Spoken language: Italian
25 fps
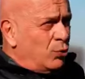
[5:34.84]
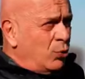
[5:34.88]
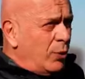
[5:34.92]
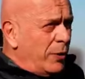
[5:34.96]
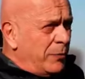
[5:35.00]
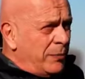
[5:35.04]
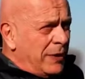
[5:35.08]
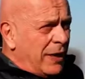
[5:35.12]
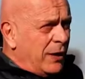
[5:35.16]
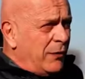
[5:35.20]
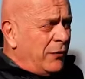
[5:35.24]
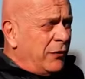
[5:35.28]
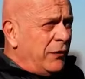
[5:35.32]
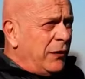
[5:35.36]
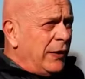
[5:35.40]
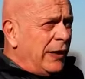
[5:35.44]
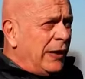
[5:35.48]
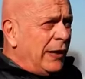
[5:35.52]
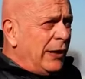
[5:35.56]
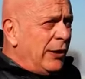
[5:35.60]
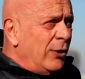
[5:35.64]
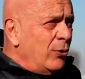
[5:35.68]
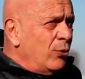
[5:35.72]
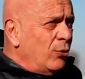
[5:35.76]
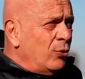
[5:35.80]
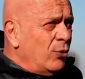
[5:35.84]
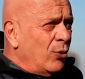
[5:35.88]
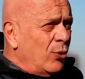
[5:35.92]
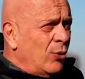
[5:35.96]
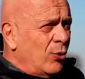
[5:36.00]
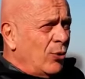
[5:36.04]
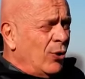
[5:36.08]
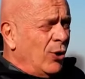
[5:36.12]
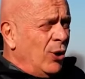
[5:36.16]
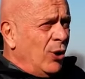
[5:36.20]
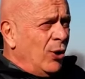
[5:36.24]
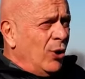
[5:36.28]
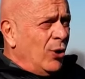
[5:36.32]
due miei figli,
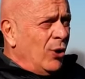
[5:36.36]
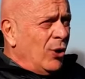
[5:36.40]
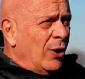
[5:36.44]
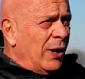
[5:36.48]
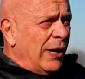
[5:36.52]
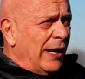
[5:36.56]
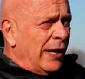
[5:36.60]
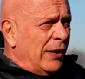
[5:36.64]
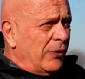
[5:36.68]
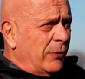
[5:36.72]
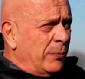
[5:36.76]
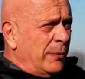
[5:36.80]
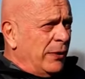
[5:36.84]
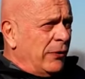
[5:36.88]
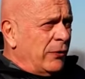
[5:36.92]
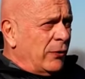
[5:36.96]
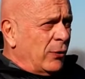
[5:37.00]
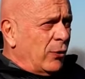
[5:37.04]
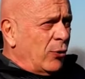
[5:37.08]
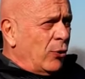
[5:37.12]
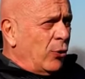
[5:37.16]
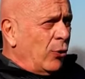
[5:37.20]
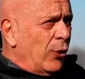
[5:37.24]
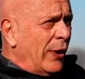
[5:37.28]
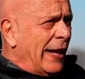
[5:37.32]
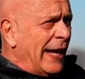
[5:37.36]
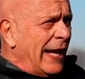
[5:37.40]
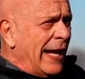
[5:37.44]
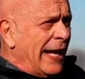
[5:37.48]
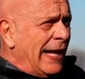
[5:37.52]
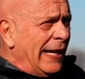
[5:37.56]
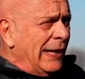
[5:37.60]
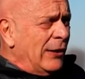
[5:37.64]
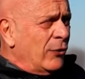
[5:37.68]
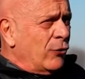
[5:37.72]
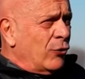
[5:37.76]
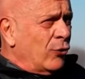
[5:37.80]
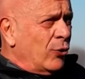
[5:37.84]
uno ha smesso col
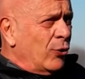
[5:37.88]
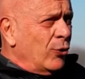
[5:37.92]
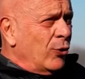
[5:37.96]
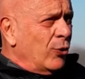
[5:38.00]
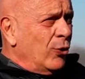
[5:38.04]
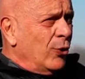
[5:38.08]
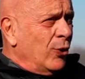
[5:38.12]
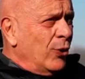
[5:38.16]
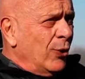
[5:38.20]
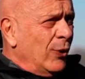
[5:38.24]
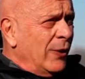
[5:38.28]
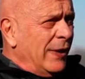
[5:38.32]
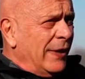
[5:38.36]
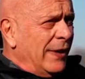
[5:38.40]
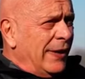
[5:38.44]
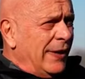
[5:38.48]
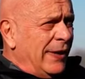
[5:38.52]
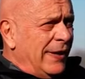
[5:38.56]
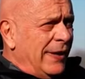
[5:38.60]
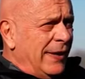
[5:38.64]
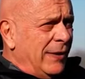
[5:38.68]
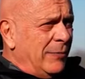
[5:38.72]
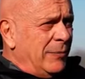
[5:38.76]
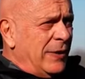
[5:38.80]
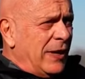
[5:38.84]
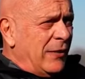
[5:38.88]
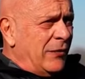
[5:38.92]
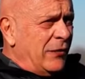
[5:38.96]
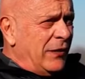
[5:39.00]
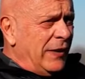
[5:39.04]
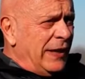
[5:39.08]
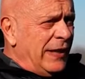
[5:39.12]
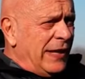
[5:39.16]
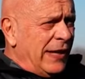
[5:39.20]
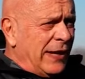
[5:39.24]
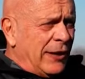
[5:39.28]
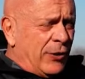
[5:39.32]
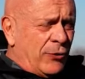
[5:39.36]
calcio e mia
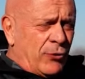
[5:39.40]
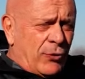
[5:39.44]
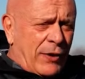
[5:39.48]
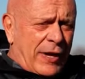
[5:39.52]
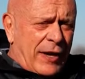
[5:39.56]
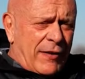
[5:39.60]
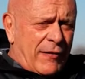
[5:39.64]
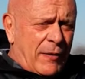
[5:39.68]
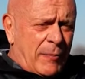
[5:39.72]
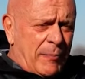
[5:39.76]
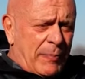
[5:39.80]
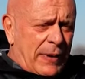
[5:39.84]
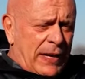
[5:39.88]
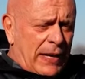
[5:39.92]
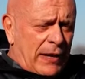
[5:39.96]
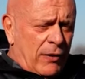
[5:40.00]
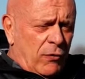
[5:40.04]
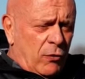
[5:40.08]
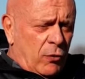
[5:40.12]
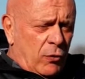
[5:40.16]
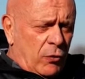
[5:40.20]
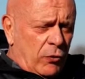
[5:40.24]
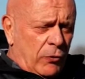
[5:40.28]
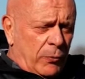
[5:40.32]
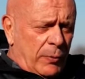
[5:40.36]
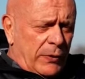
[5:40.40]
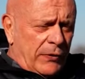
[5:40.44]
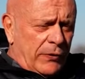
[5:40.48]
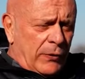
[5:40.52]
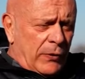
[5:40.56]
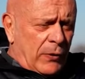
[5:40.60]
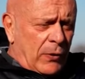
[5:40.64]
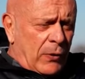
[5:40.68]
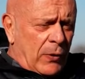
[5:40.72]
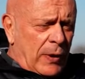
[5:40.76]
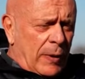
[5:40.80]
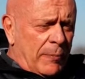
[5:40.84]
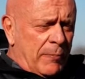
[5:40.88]
figlia che giocava a pallavolo ha
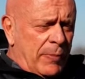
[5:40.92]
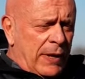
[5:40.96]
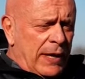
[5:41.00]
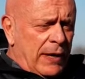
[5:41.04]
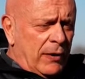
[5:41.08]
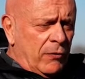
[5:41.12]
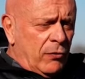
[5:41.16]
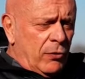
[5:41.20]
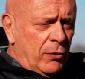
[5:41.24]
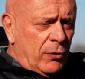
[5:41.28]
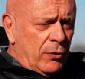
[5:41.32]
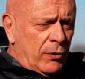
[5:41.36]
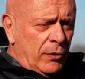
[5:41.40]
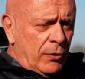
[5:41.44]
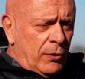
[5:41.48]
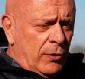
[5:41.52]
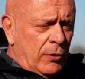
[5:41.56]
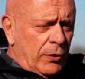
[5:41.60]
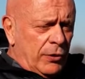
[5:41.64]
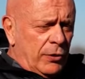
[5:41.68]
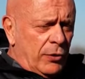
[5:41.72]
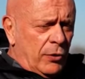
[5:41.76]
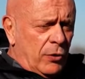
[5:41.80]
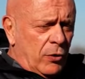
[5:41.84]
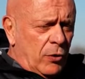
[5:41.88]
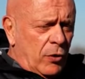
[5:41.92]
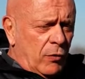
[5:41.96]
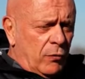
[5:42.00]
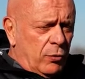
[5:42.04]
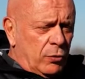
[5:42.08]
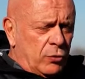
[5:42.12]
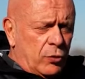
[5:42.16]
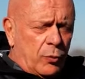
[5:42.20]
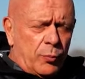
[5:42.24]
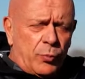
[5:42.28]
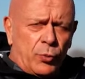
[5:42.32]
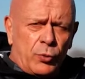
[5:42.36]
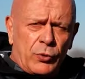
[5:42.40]
smesso con la pallavolo, io ho
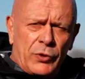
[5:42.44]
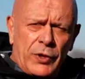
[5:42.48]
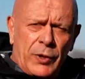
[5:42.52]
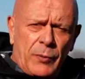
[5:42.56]
avuto più